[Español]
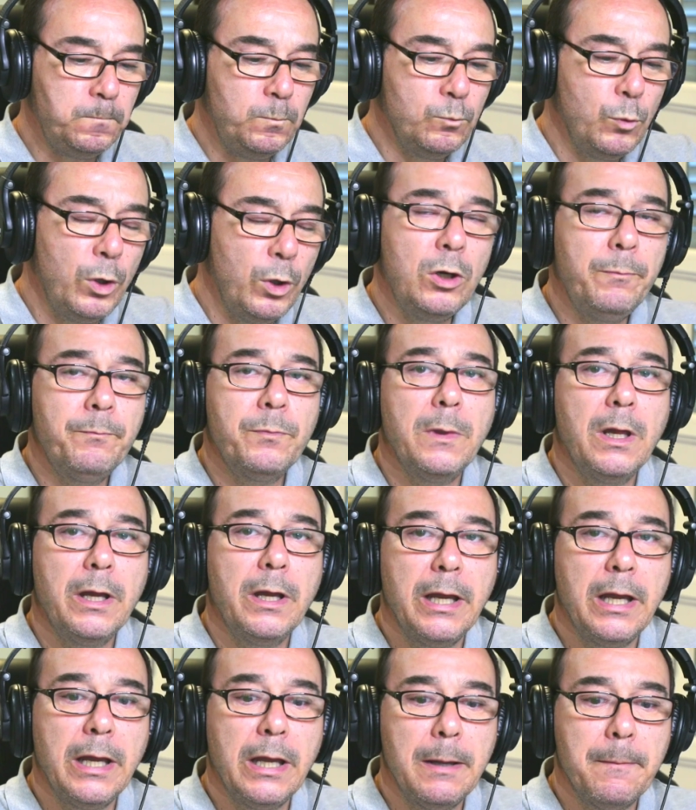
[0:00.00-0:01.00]
bueno,
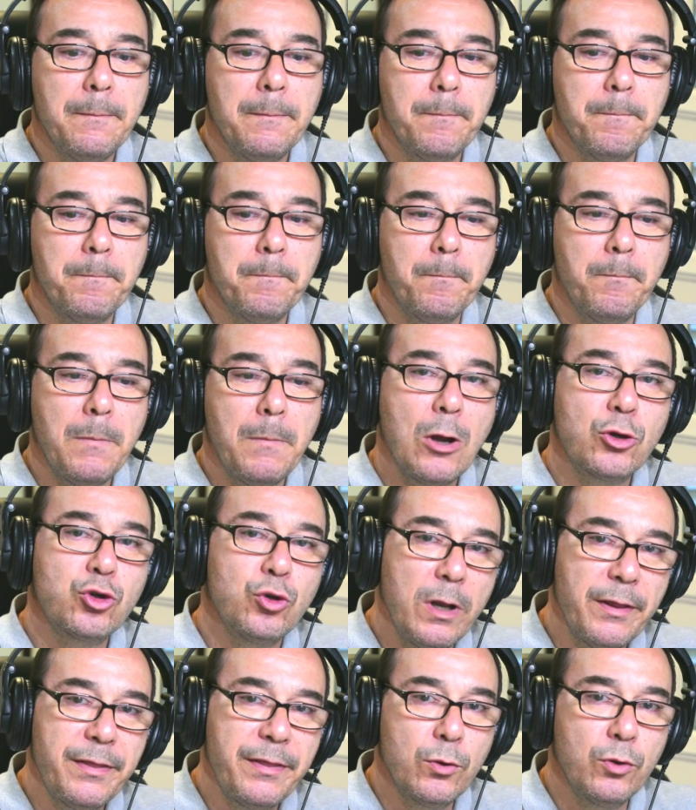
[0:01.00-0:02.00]
eh,
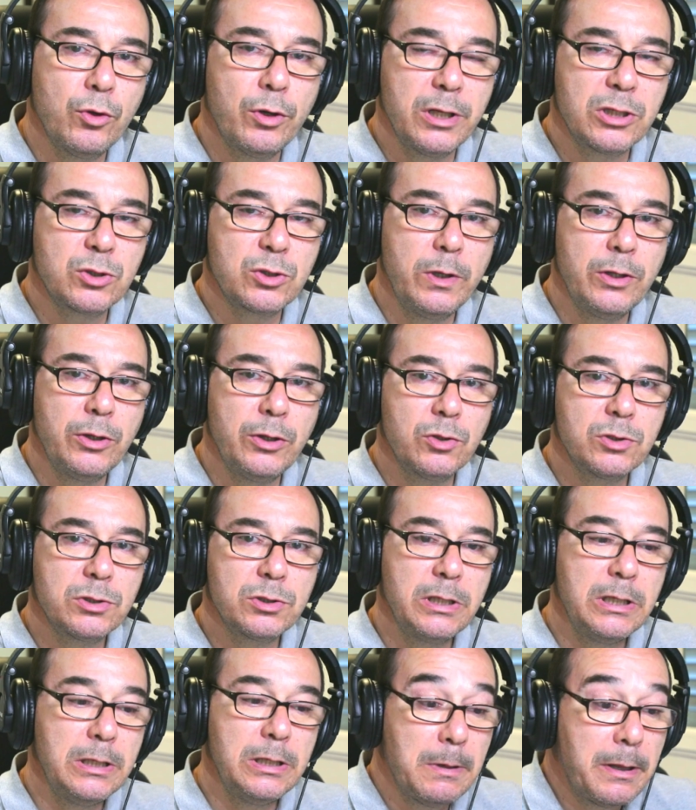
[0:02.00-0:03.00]
suelo hacer unos
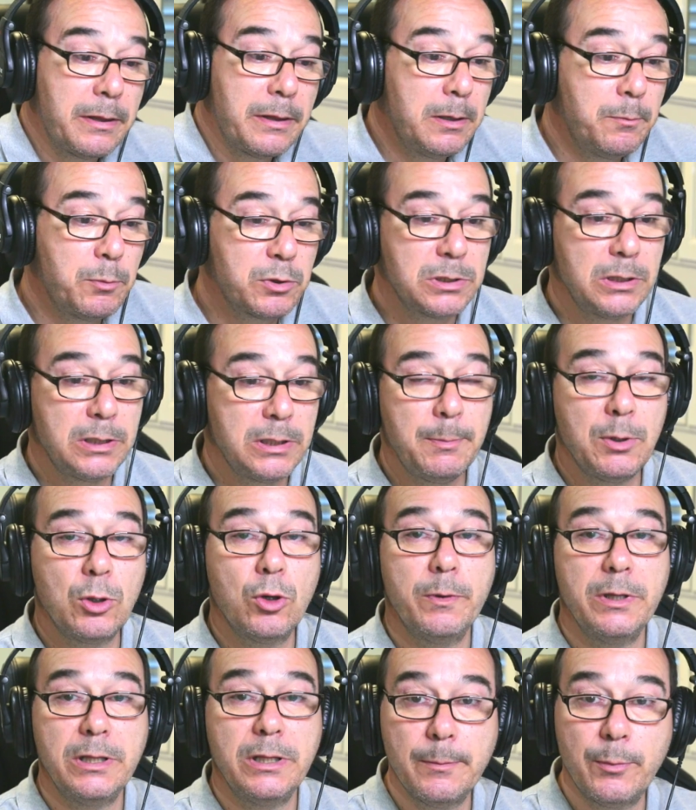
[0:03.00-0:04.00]
descuentos y va a hacer pues, el
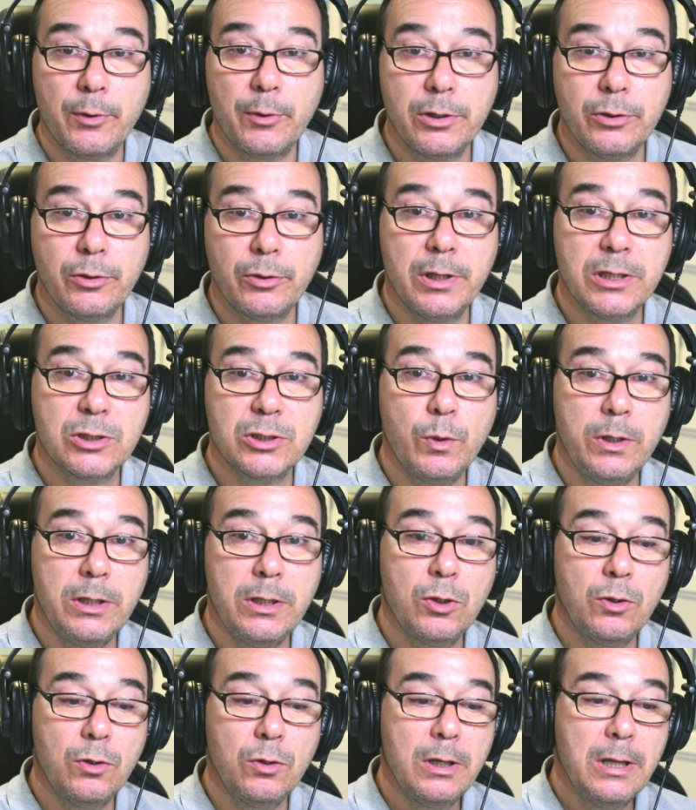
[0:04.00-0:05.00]
típico 20% de
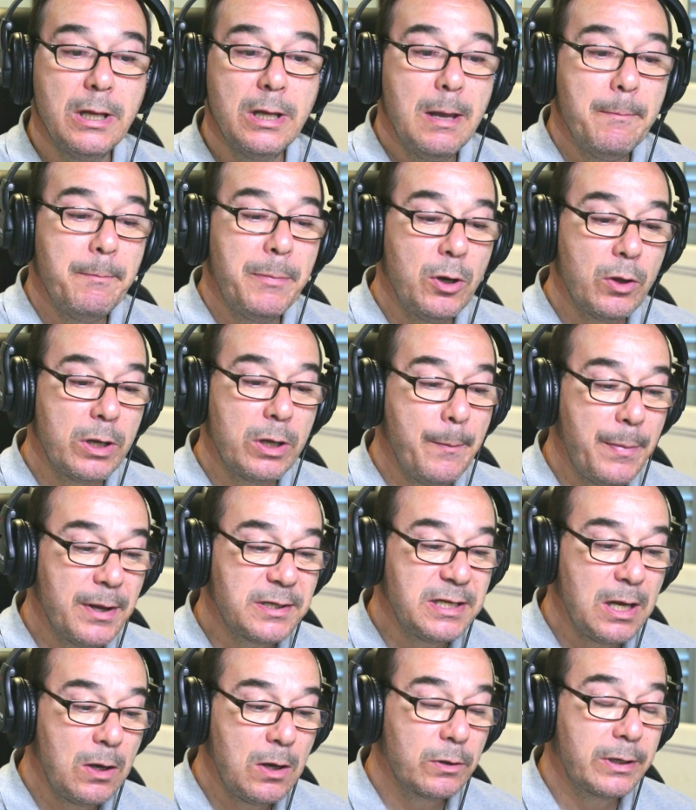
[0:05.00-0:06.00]
descuento. Pero ¿qué ha
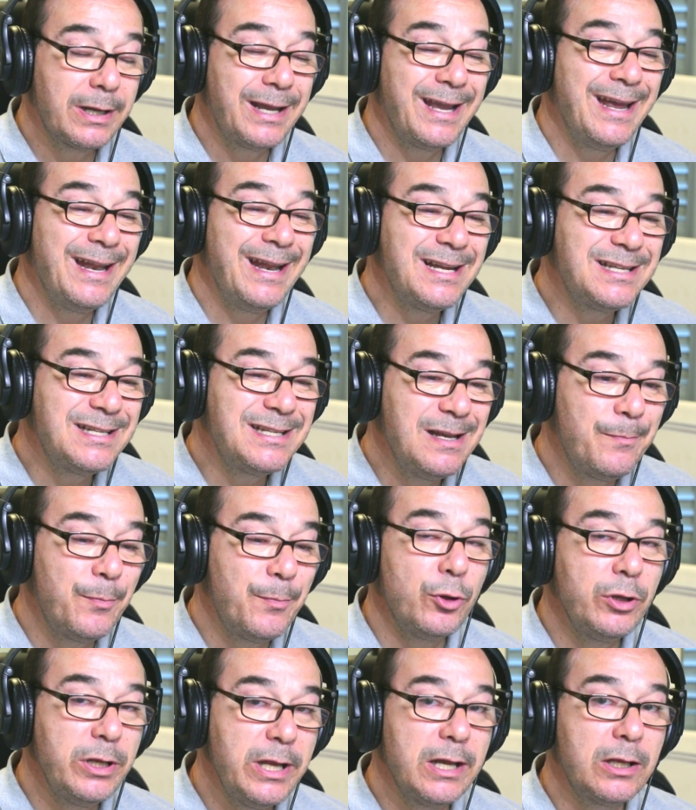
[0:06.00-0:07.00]
pasado? Que en ese
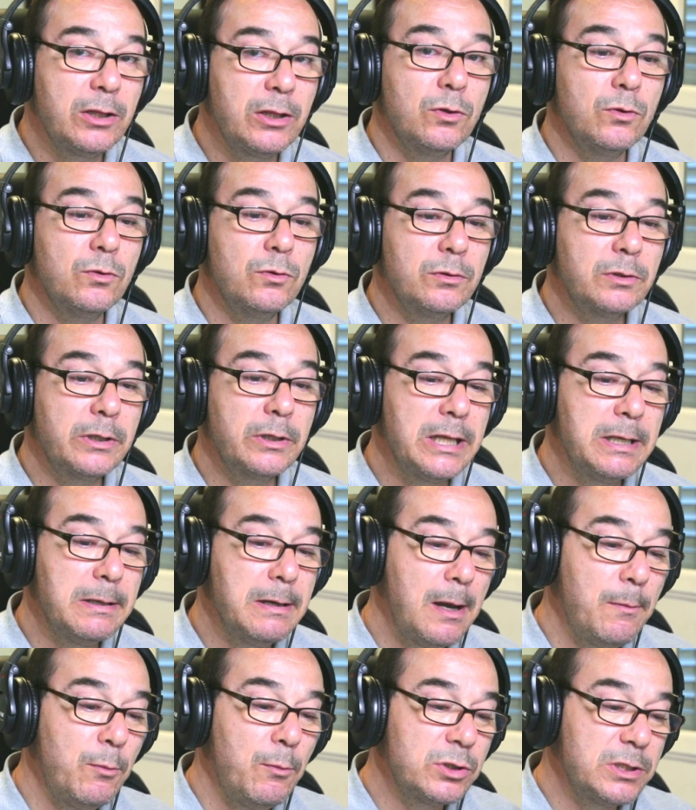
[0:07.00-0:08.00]
proyecto que
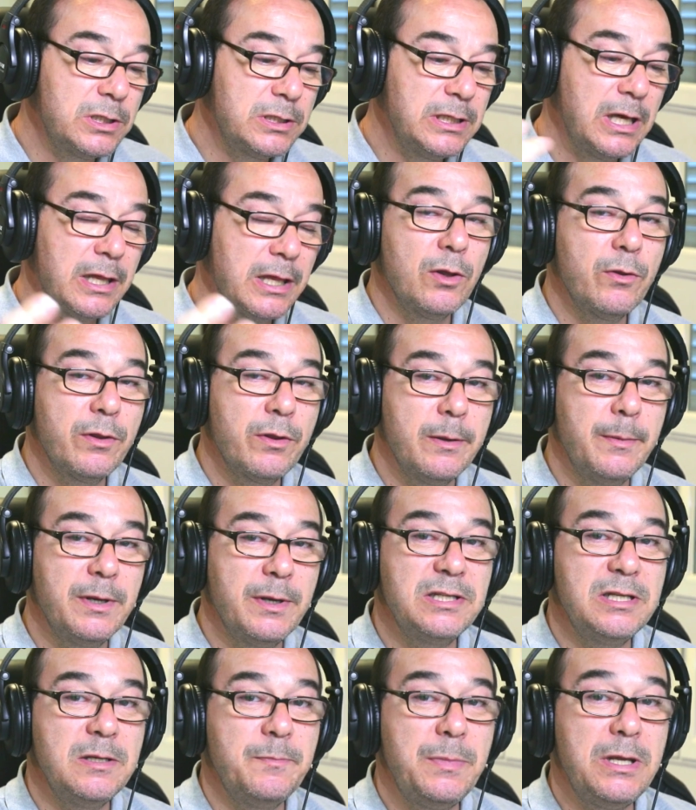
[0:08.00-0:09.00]
llevamos desde hace 11
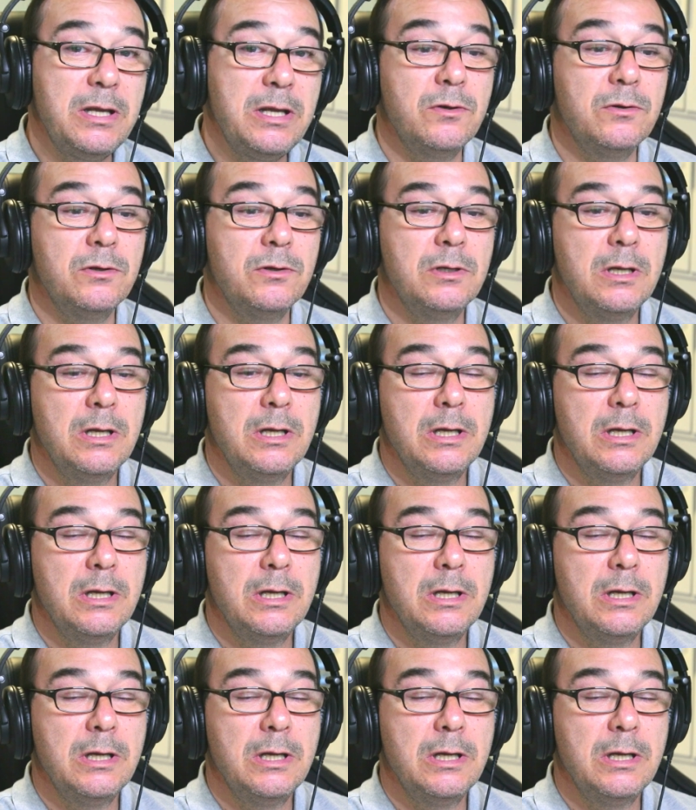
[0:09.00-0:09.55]
meses y pico,